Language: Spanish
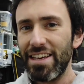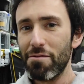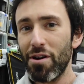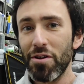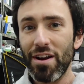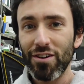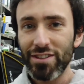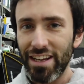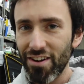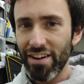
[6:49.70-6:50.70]
Y bueno, y una
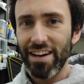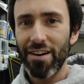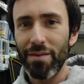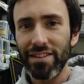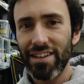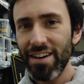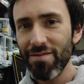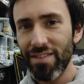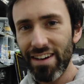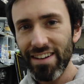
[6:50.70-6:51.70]
cosilla que os quería
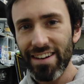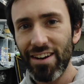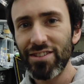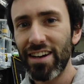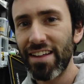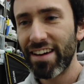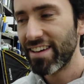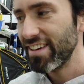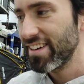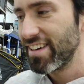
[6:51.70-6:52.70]
comentar, ¿vale? Que no salga de
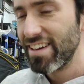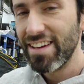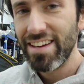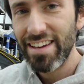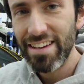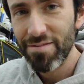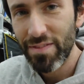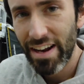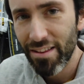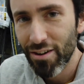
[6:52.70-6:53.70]
aquí.
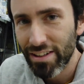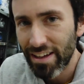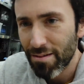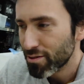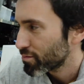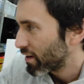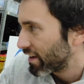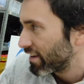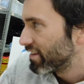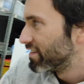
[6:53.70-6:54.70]
Mirad lo que tenemos por aquí.